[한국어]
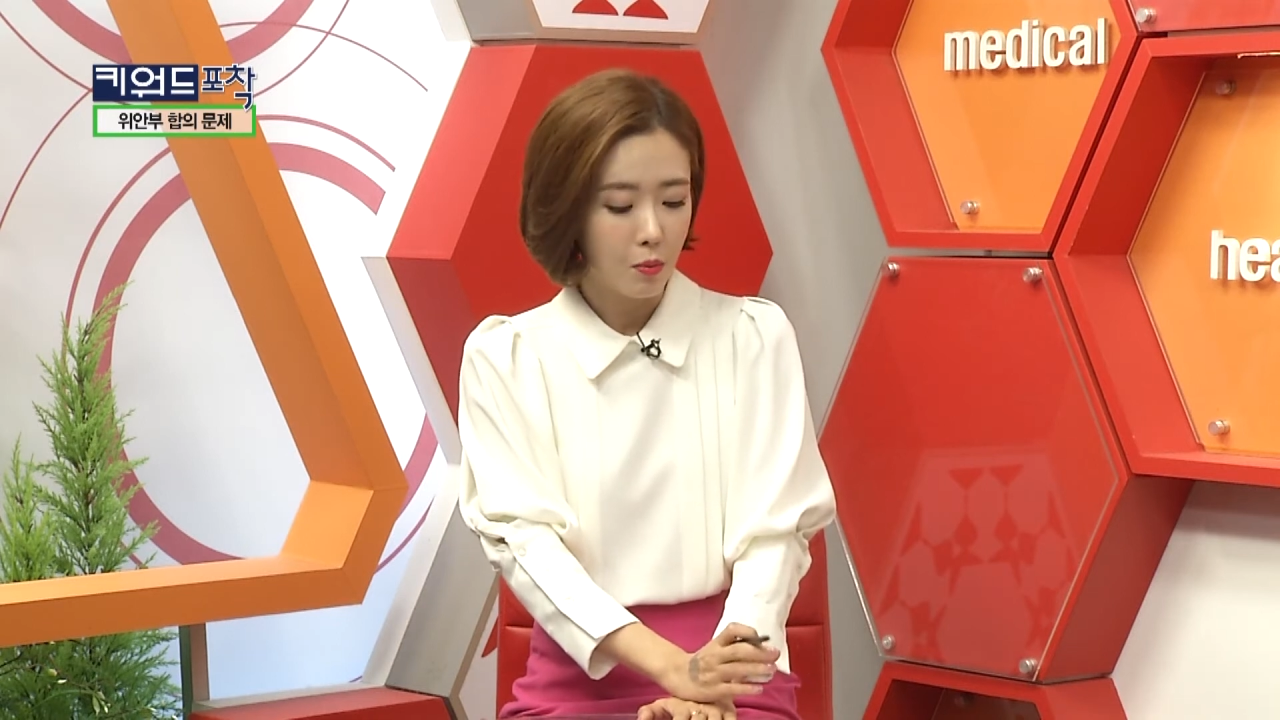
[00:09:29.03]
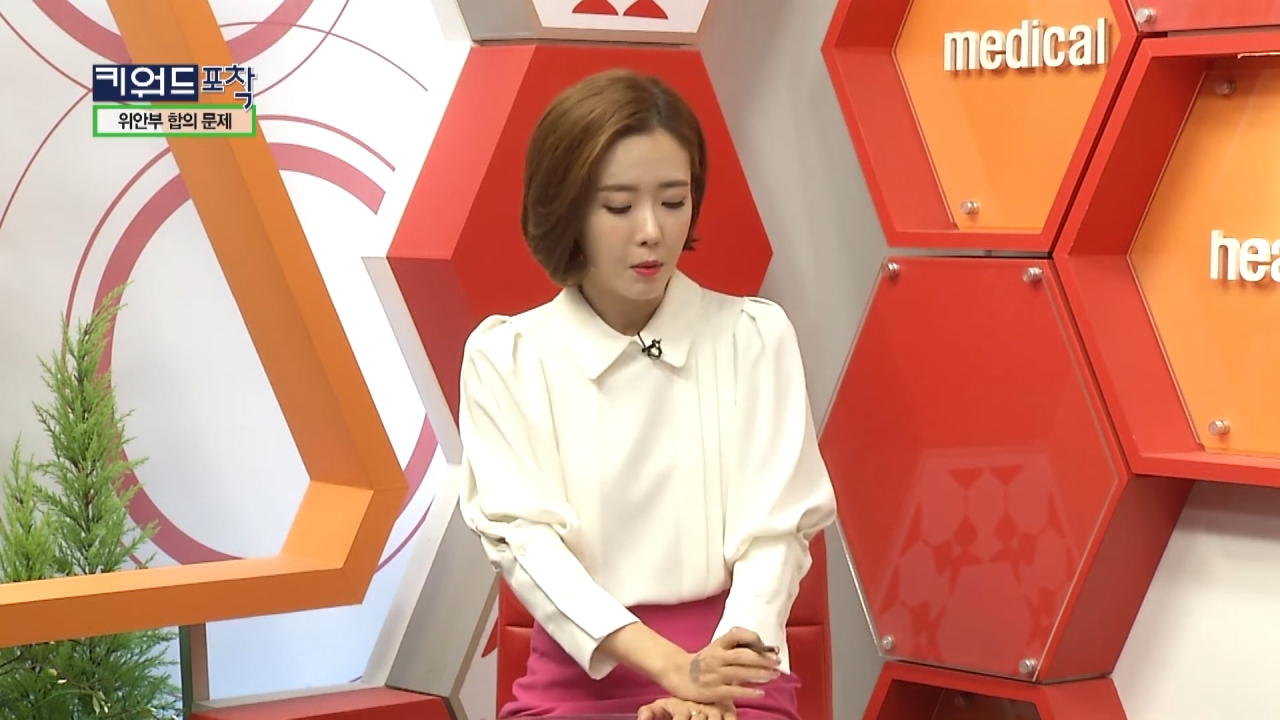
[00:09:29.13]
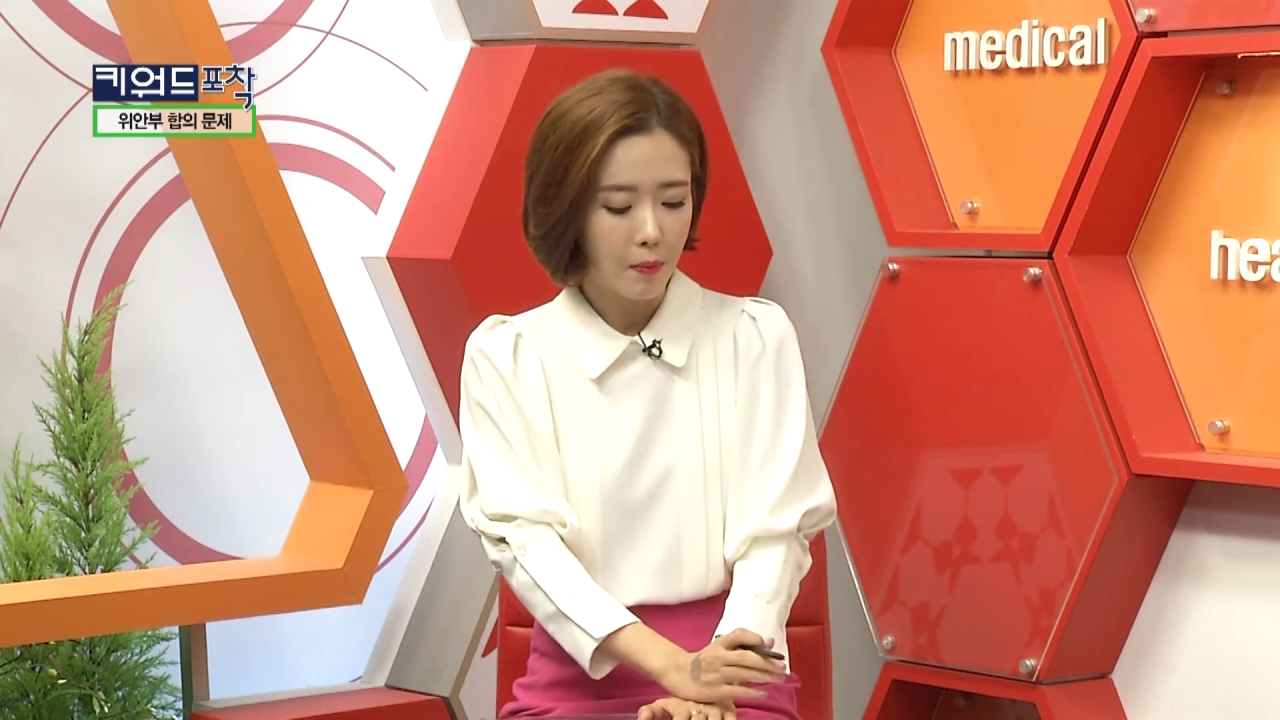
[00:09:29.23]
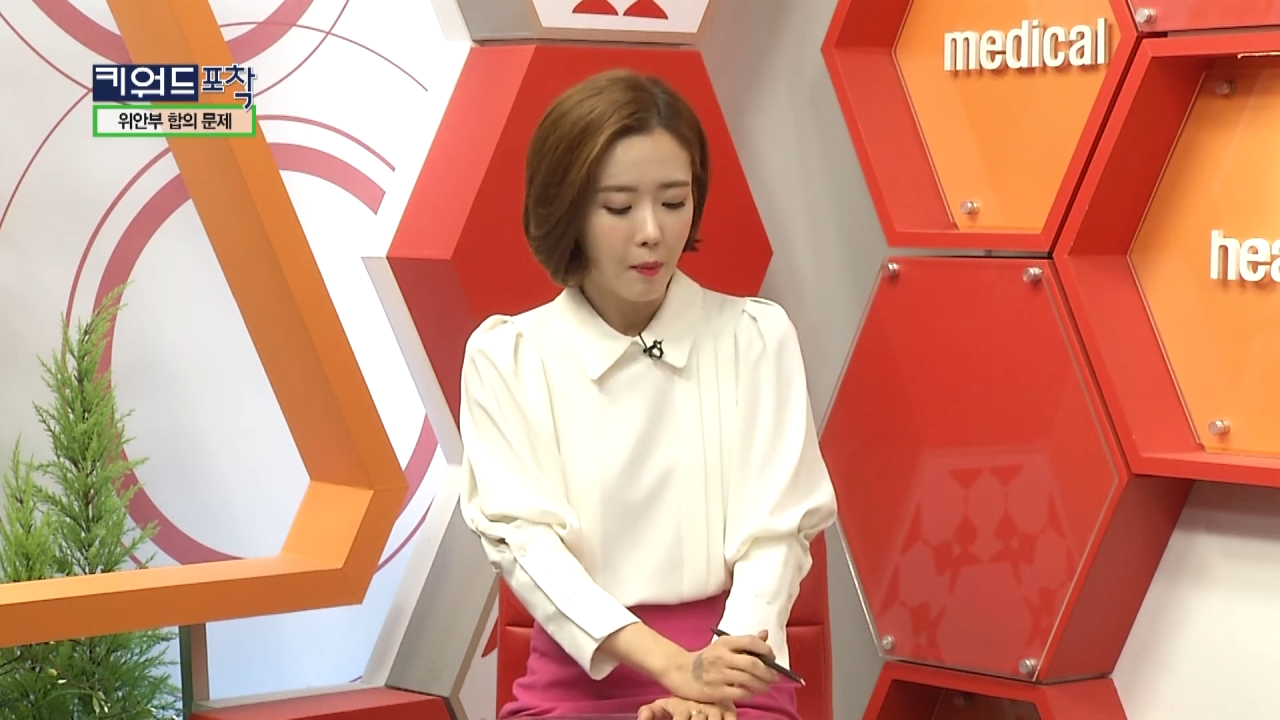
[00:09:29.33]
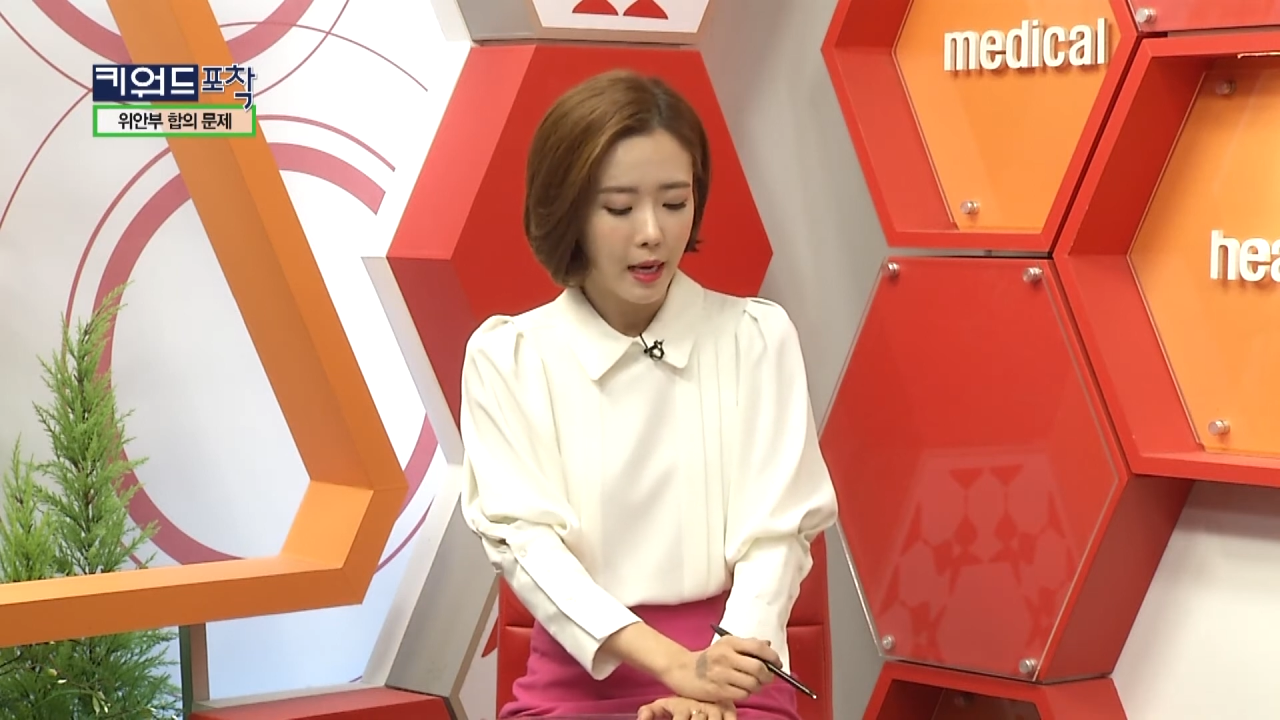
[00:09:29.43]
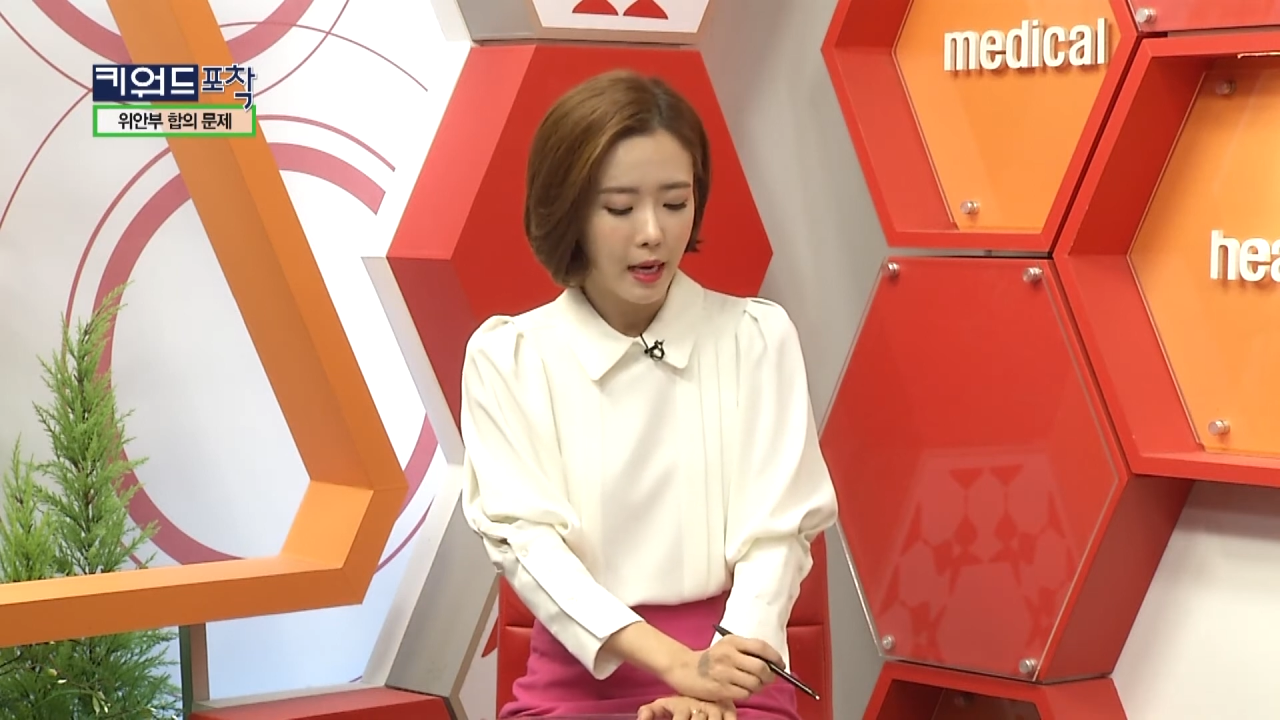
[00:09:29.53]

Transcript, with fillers: 짚어봐야